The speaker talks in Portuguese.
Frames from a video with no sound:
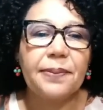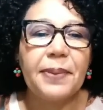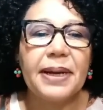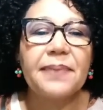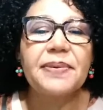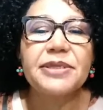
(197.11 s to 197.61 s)

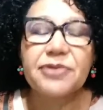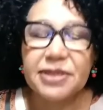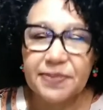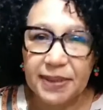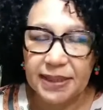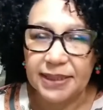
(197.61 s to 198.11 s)
para
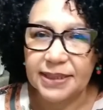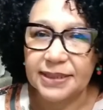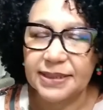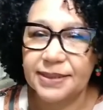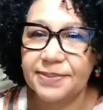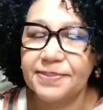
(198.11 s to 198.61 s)
pessoas
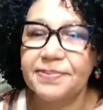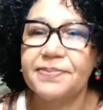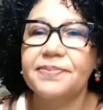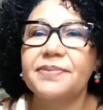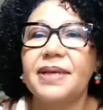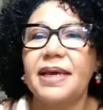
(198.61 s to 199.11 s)
brancas,
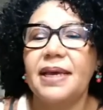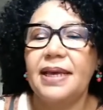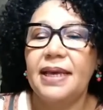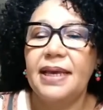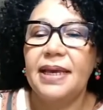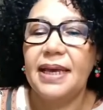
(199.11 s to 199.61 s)
né,
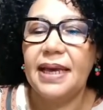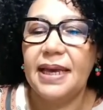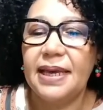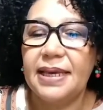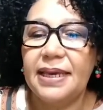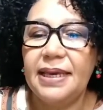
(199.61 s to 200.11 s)

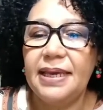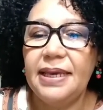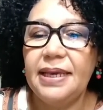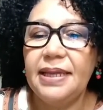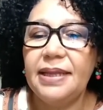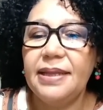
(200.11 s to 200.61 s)
é
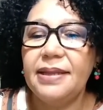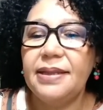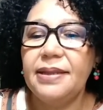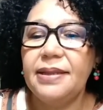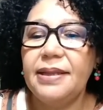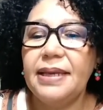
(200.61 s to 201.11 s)
que
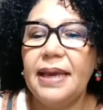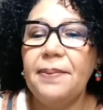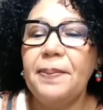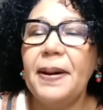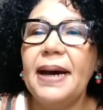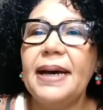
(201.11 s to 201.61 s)
Ninguém
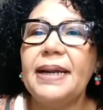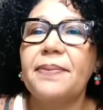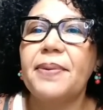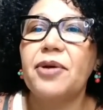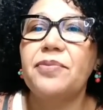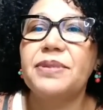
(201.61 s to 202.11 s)
para
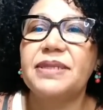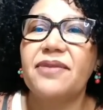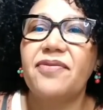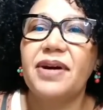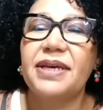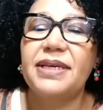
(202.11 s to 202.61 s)
para
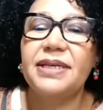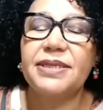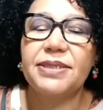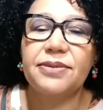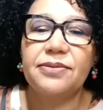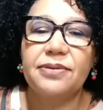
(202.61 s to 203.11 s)
observar
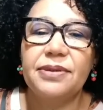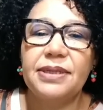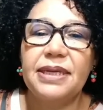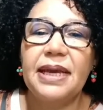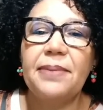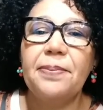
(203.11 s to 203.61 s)
isso,
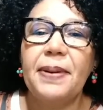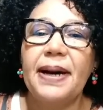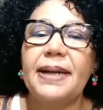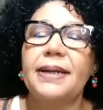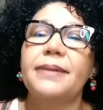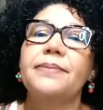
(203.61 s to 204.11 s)
ninguém
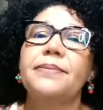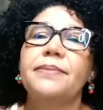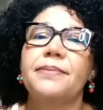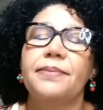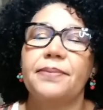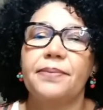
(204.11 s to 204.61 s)
para
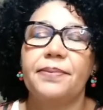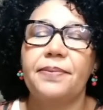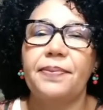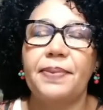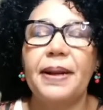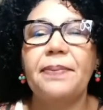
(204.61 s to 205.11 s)

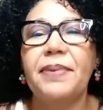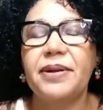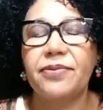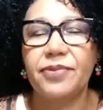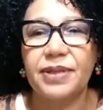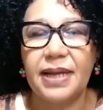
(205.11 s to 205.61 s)
para
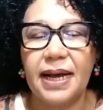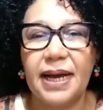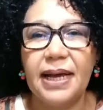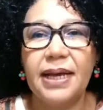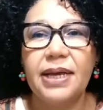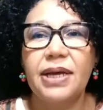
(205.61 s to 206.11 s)

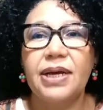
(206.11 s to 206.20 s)
perguntar